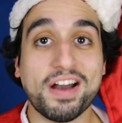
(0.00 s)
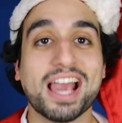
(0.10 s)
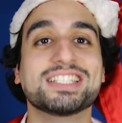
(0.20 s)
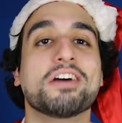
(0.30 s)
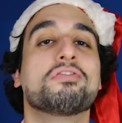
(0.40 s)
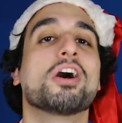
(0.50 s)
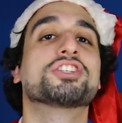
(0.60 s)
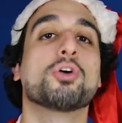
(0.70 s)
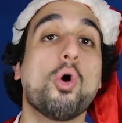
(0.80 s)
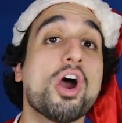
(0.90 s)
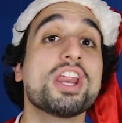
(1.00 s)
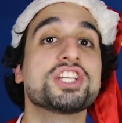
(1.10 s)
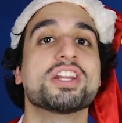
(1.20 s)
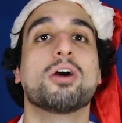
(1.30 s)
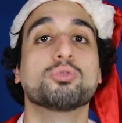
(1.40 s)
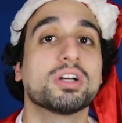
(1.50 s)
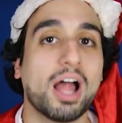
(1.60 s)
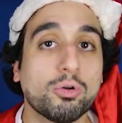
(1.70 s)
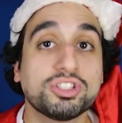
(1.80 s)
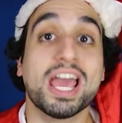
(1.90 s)
faz a voz original do
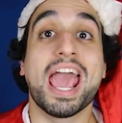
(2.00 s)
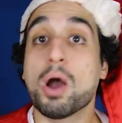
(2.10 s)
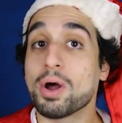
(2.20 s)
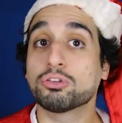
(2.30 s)
Klaus é o